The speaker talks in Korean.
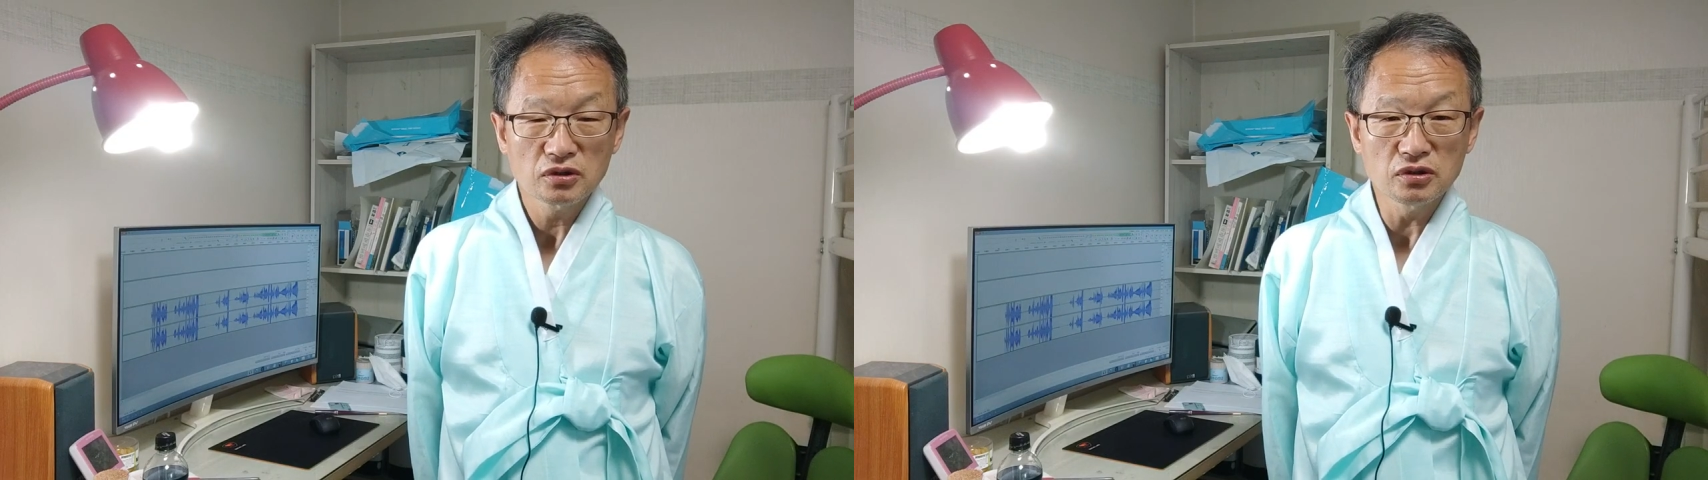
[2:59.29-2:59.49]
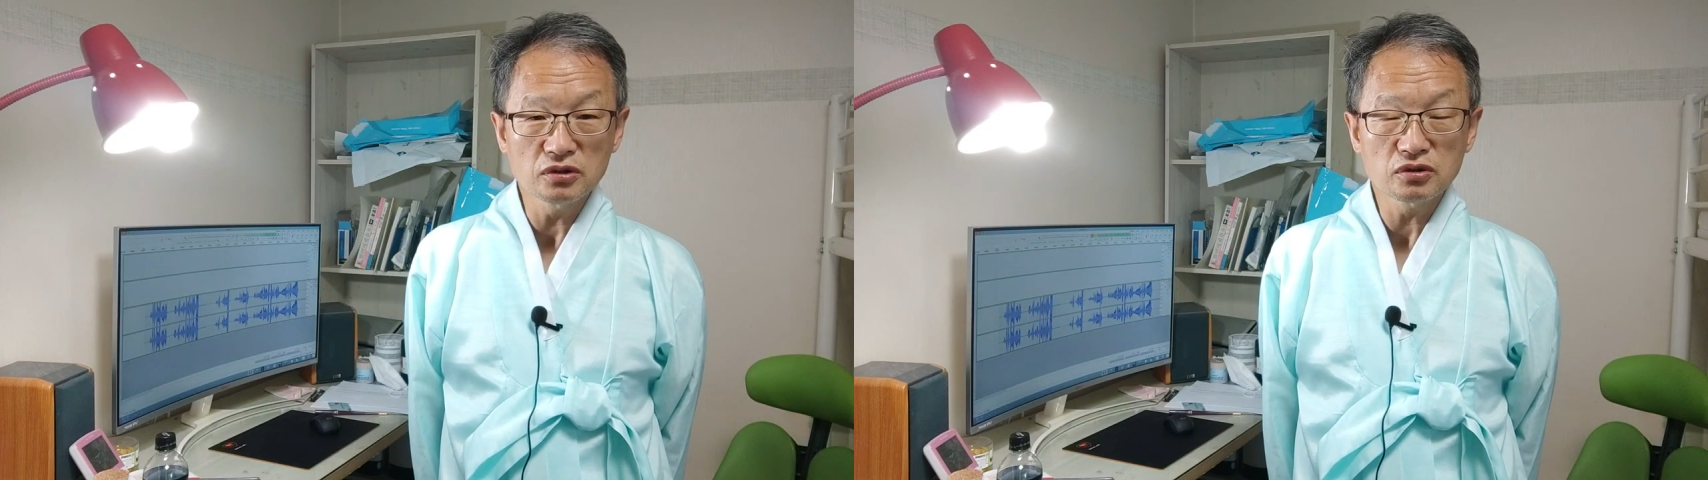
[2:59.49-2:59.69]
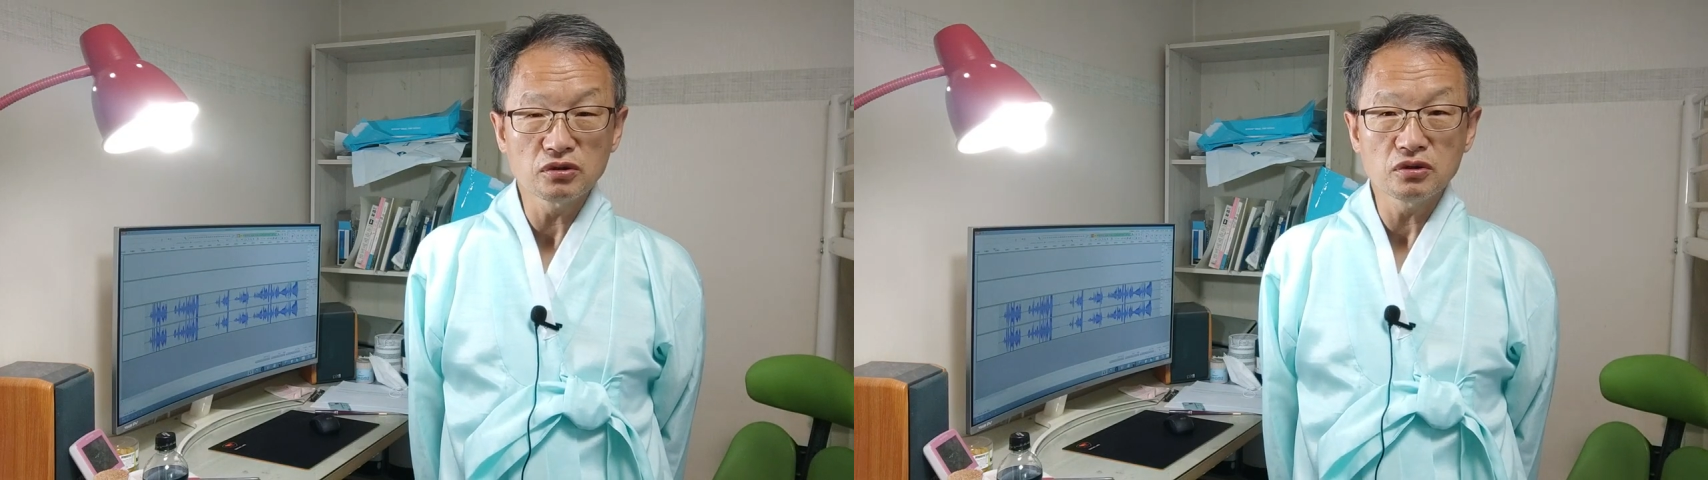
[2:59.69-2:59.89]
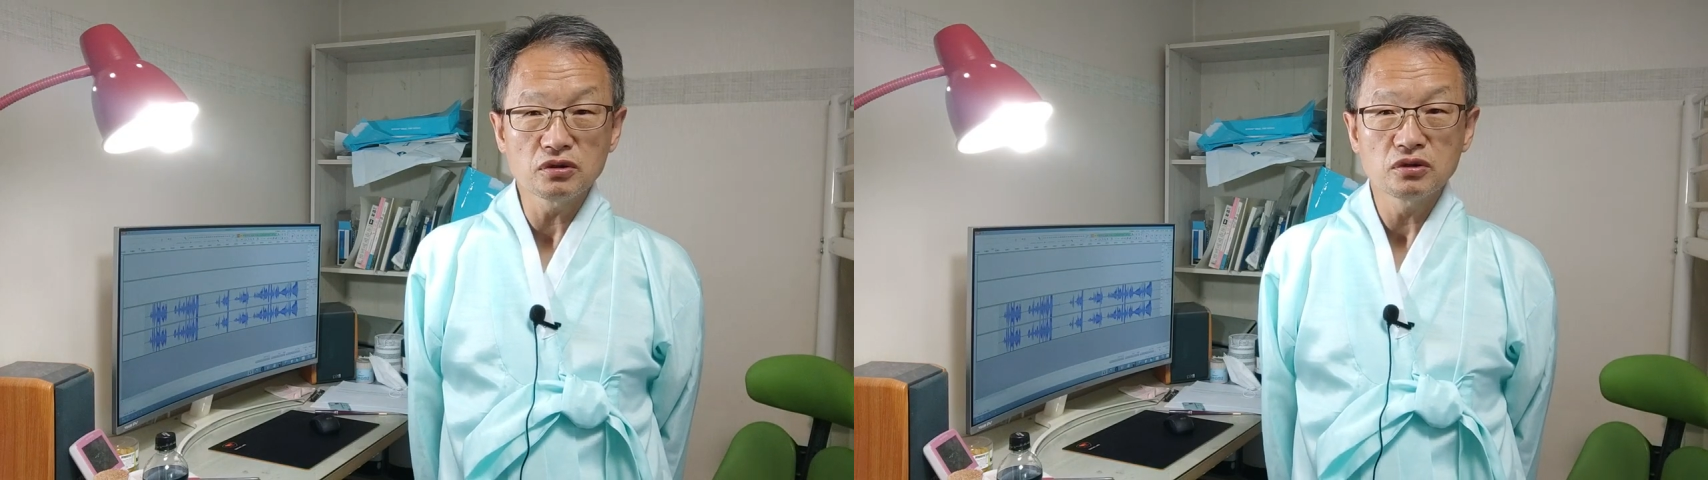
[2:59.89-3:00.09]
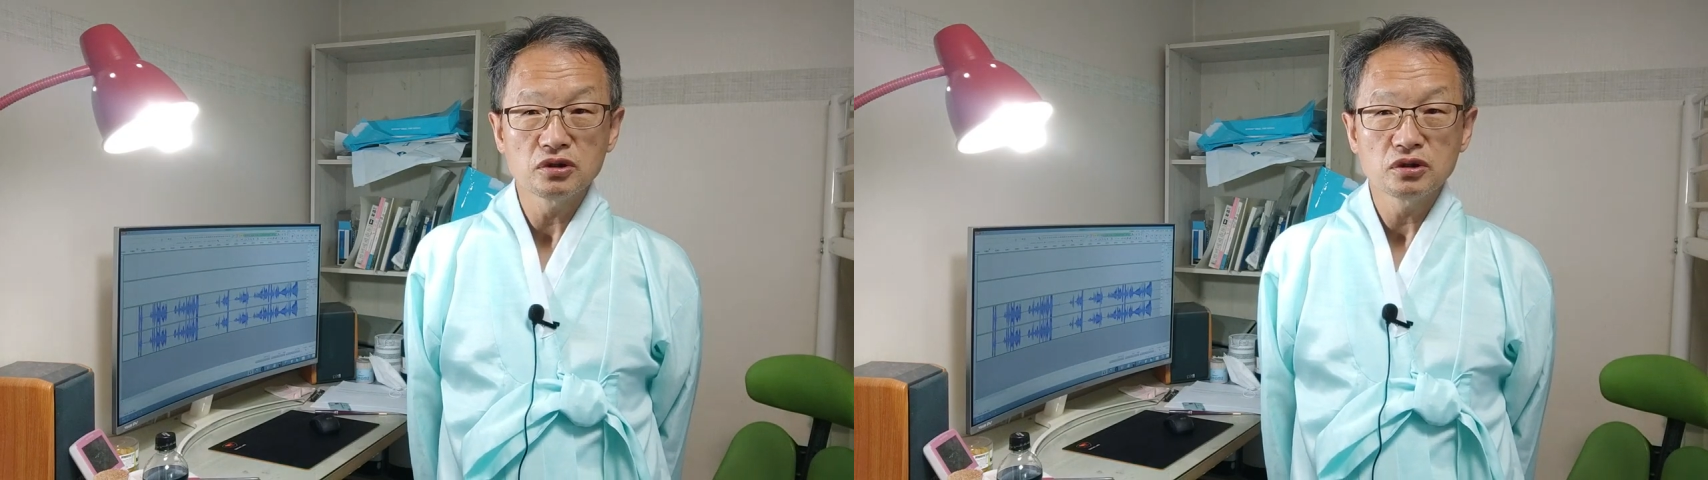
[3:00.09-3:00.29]

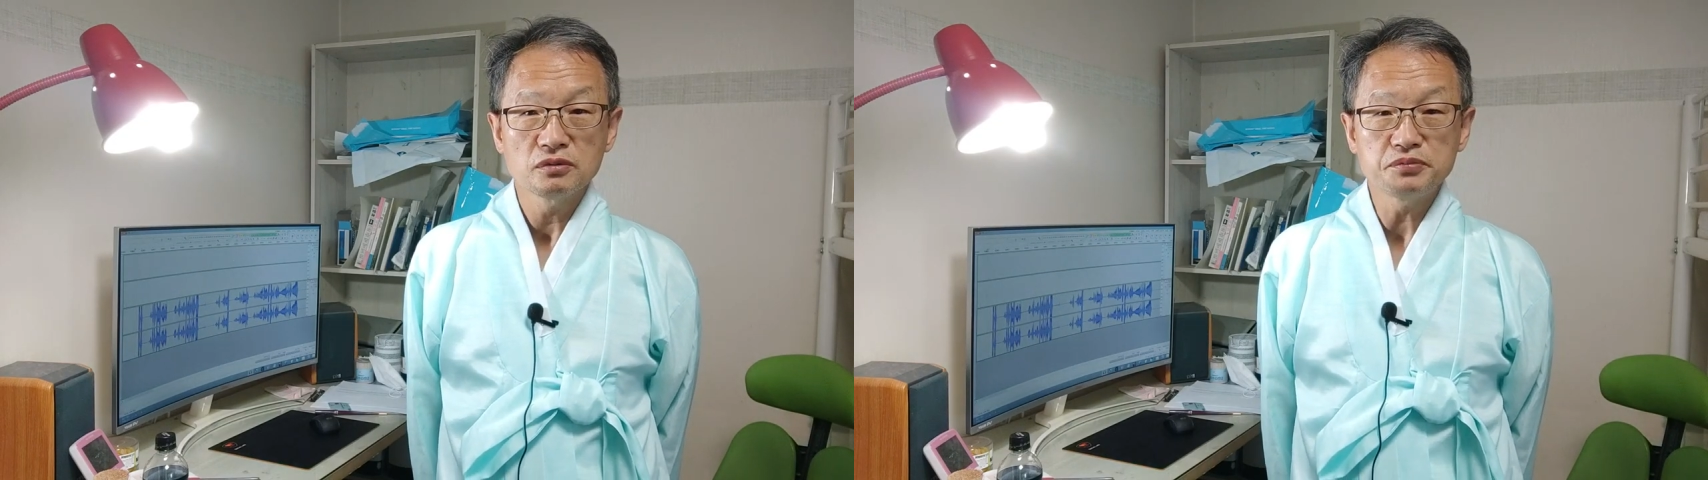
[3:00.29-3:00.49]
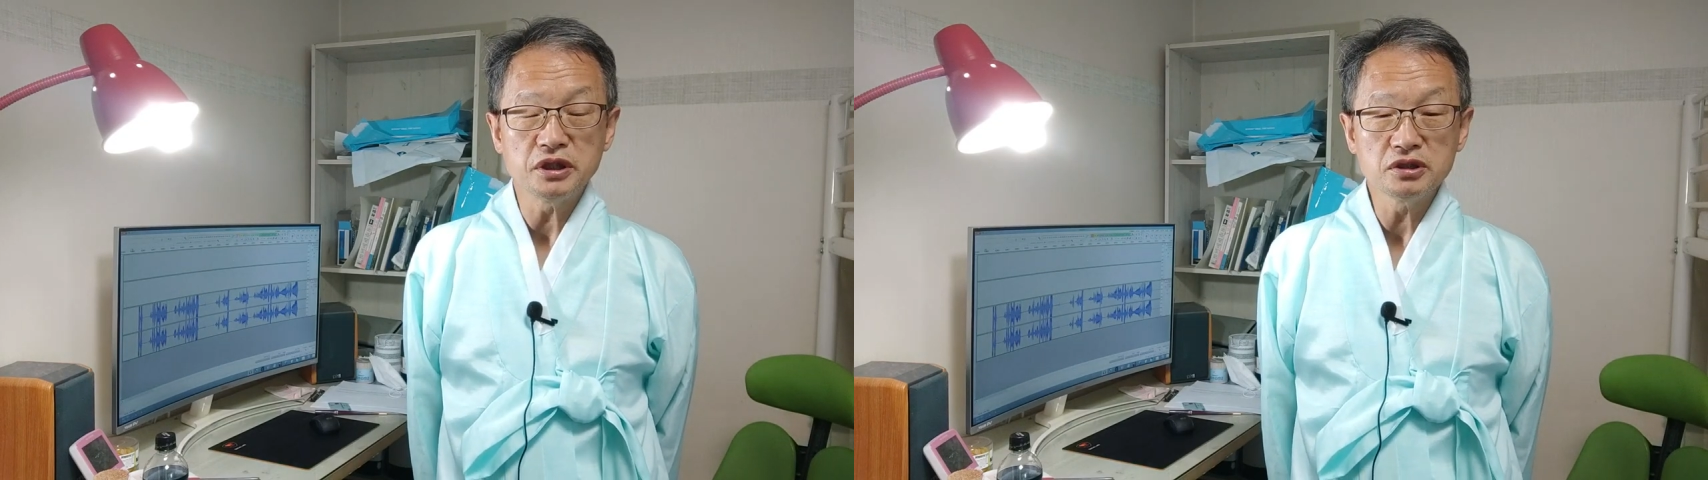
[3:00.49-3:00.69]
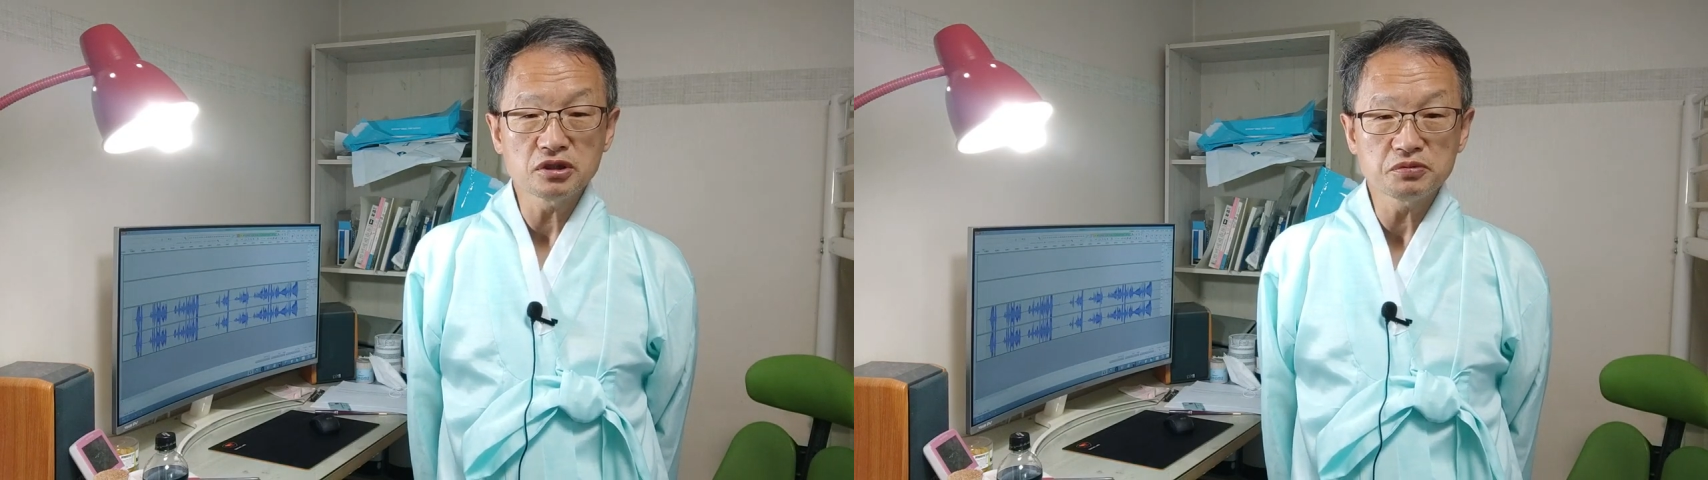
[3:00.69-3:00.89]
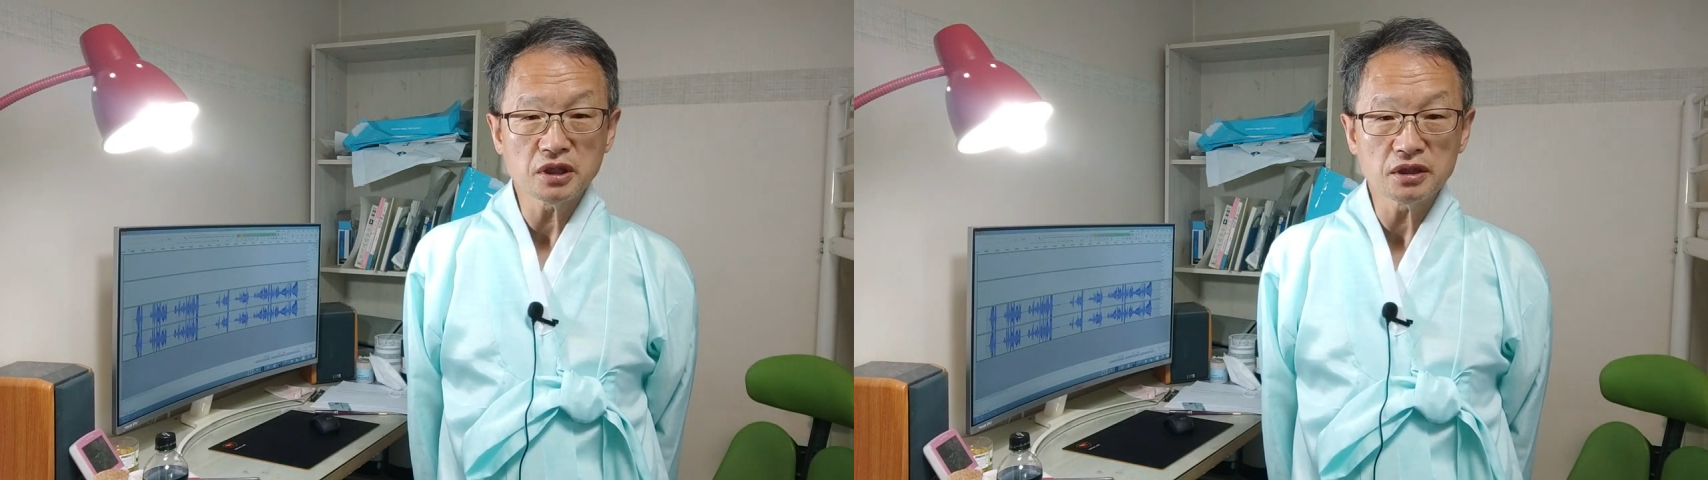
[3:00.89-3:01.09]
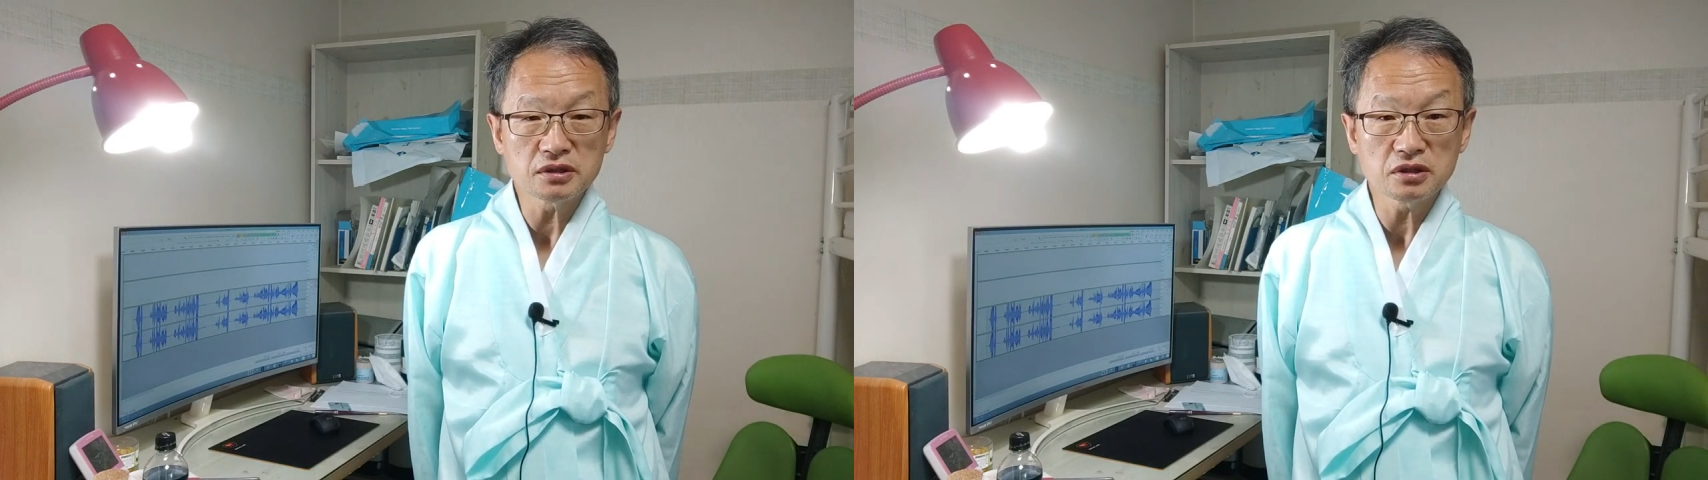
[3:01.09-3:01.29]
그것도
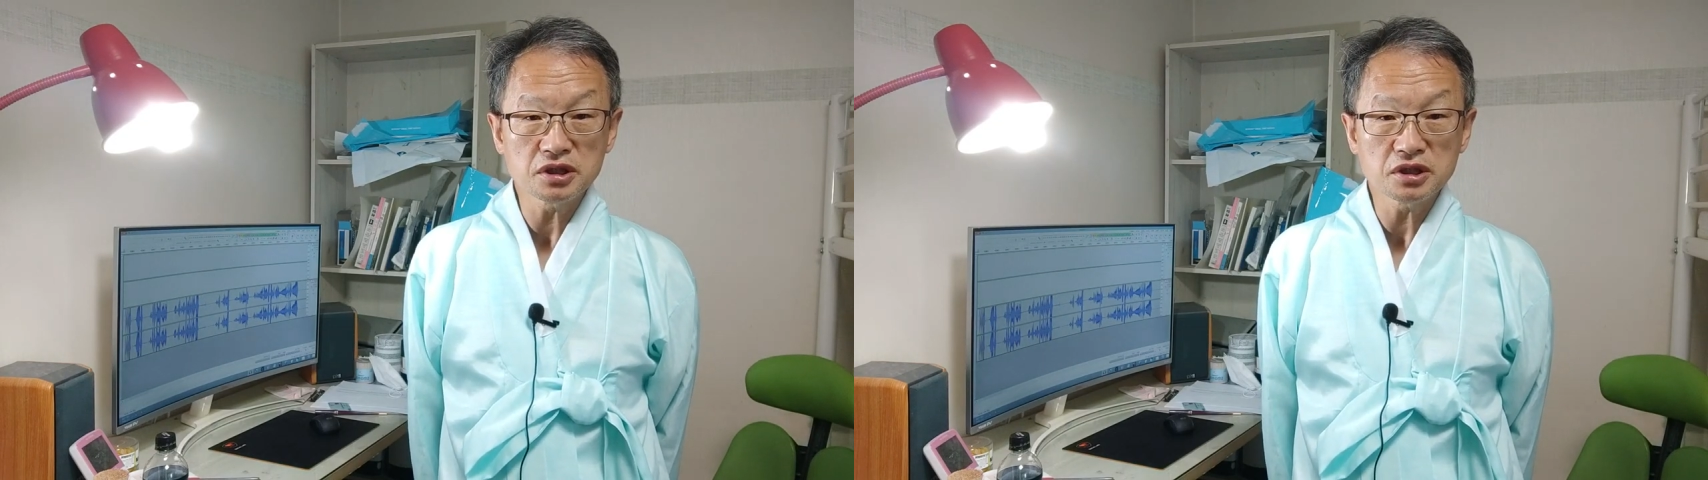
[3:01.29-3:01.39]
비행접시 안에서